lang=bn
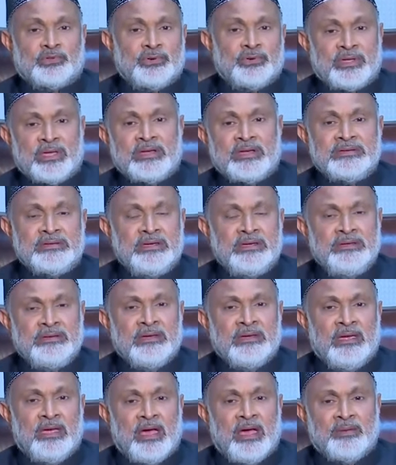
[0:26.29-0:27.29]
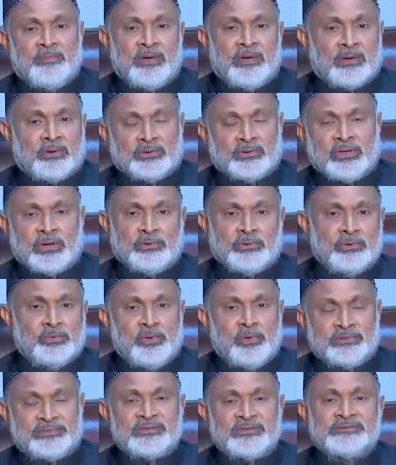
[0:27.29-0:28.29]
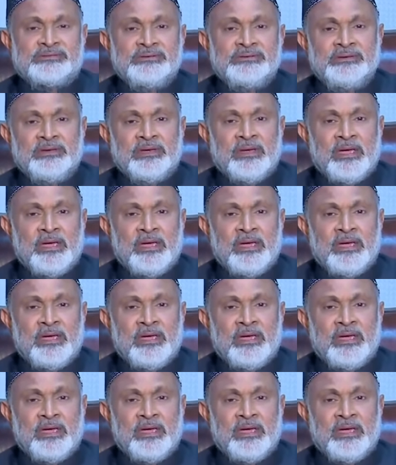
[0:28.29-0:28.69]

তরিকা নিয়ে আমরা কথাগুলো বলতেছি